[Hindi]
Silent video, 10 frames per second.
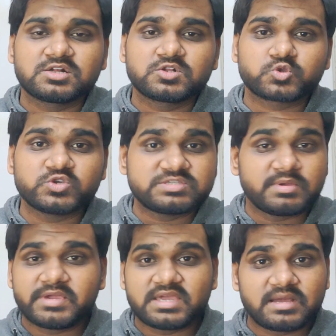तो इसमें
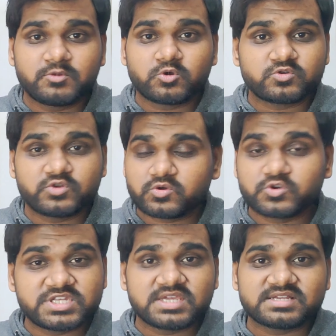भाई हम लोग
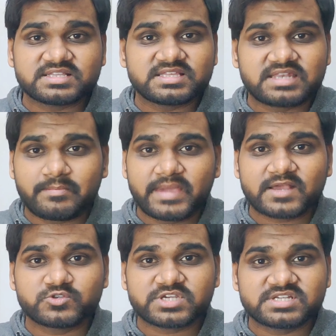कुछ नहीं कर सकते ना मैं
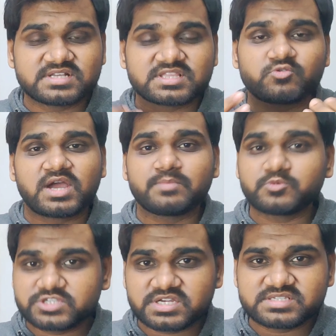कुछ कर सकता हूँ ना आप
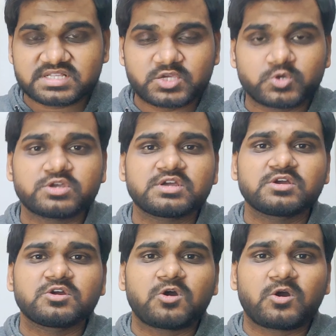कुछ कर सकते हो
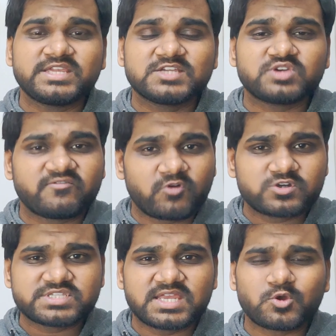और ये जो
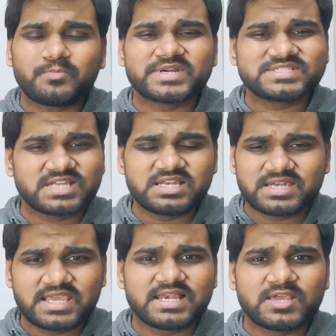अवार्ड्स है इनको पर्सनली
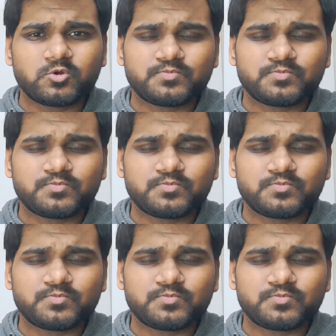नहीं ले